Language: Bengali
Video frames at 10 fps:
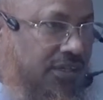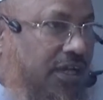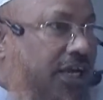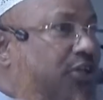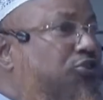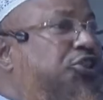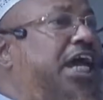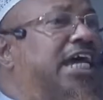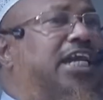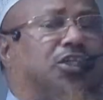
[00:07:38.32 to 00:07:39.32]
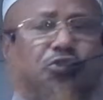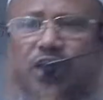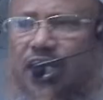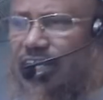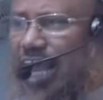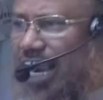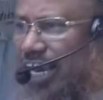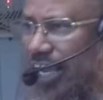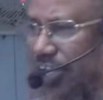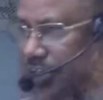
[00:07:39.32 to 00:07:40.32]
এটা তো জাহিলি যুগের
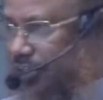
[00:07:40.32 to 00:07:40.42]
ডাকাডাকি